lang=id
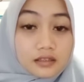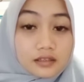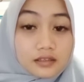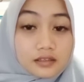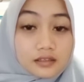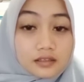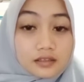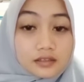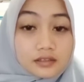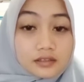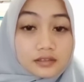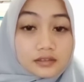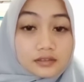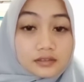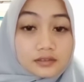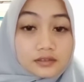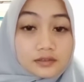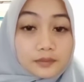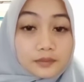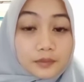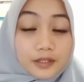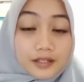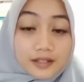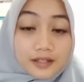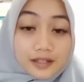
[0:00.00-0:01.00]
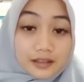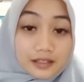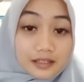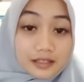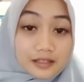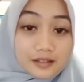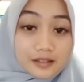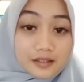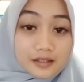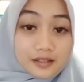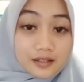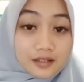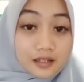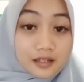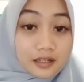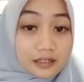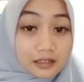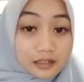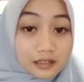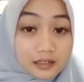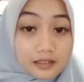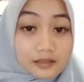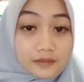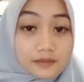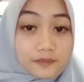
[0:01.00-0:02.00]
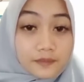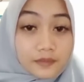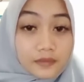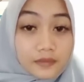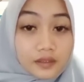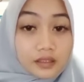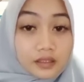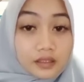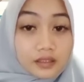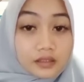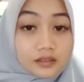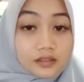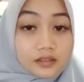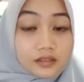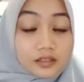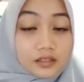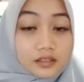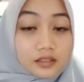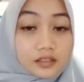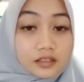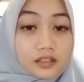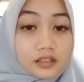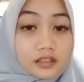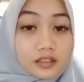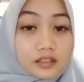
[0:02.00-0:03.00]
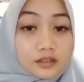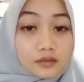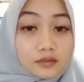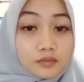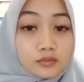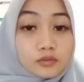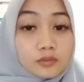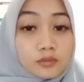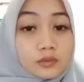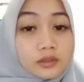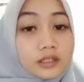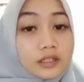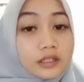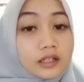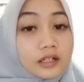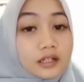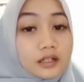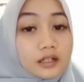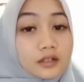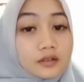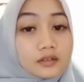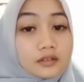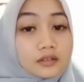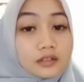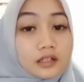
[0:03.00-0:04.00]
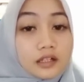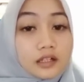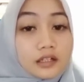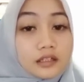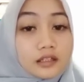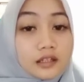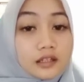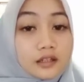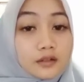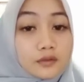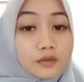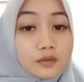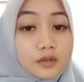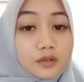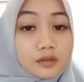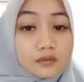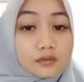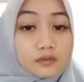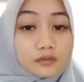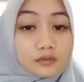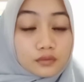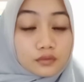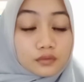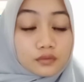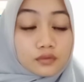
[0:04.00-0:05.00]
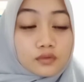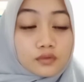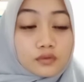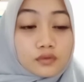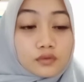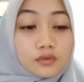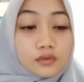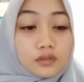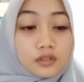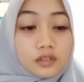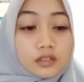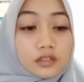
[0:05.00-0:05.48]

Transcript: uh, presentasi sekarang jadi ibu berikan kalian waktu